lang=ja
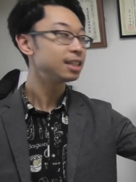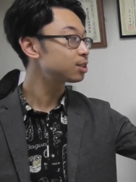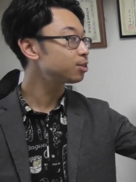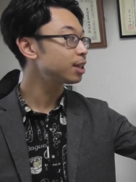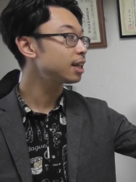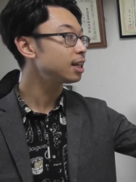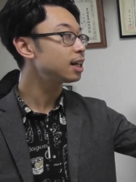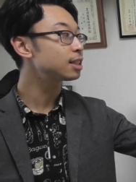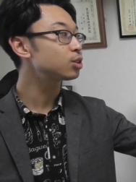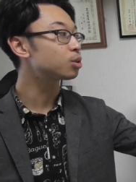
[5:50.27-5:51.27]
その辺
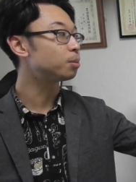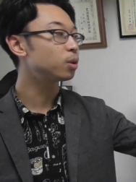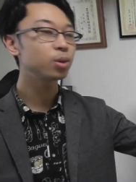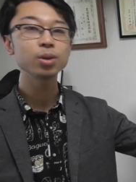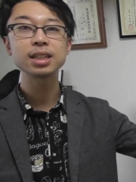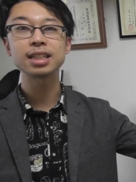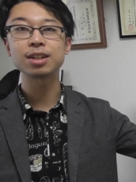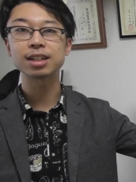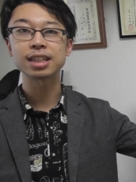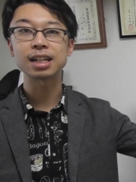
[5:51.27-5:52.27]
がちょっともっこりして
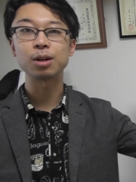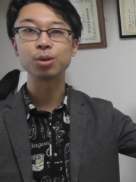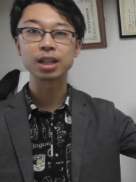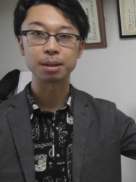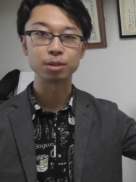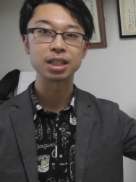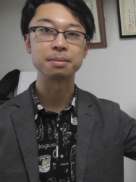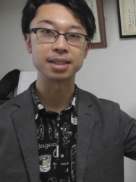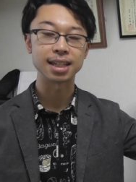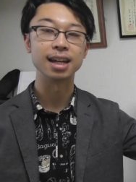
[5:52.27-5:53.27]
る方が多いかもしれ
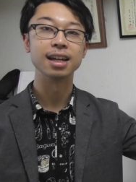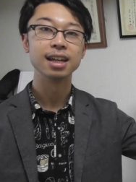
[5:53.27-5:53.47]
ません。